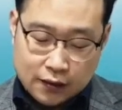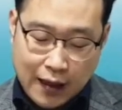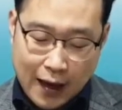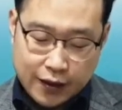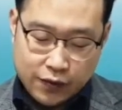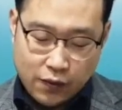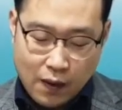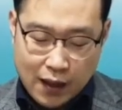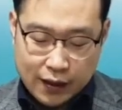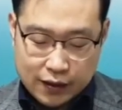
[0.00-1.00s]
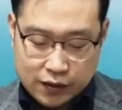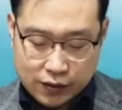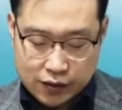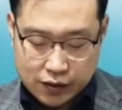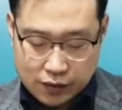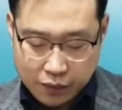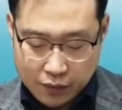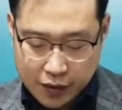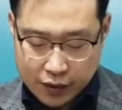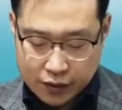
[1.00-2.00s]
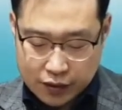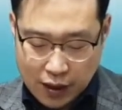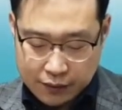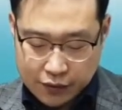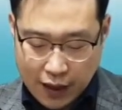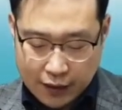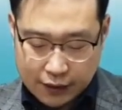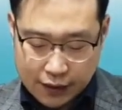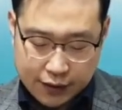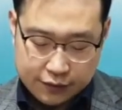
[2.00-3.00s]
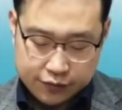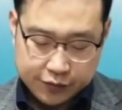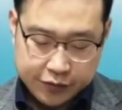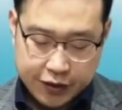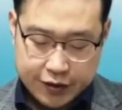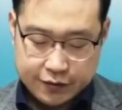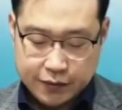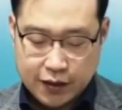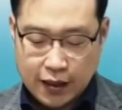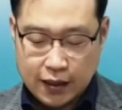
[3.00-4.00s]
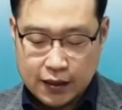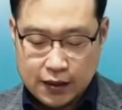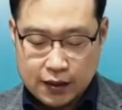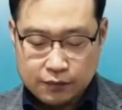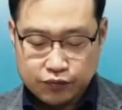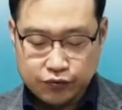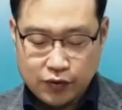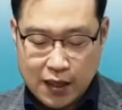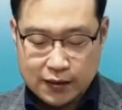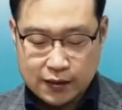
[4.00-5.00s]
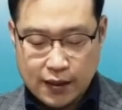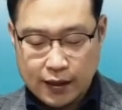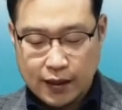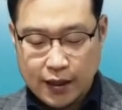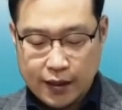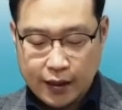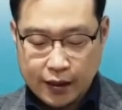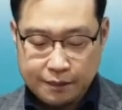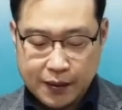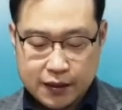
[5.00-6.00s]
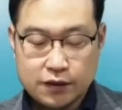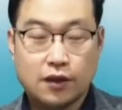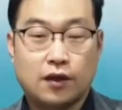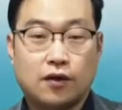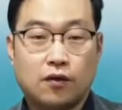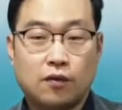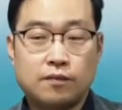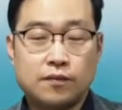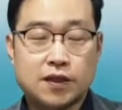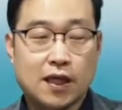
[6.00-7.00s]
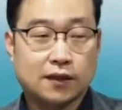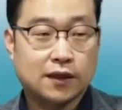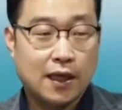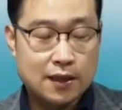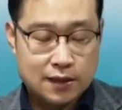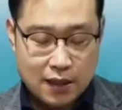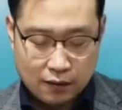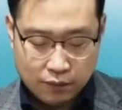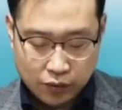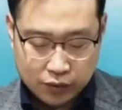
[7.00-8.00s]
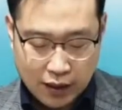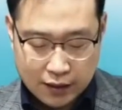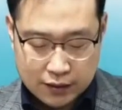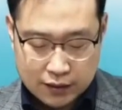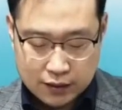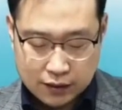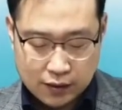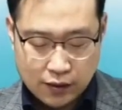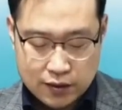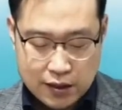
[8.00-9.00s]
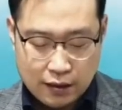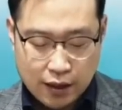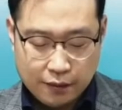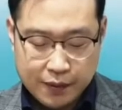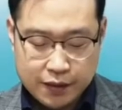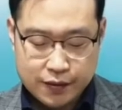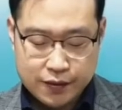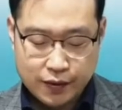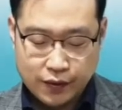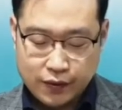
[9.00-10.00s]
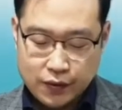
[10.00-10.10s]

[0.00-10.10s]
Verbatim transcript: 다리오 왕의 처신을 보면 참으로 안타까운 부분이 있습니다. 부하들의 계략에 빠져 옴싹달싹 못하는 그런 상황에 빠졌어요.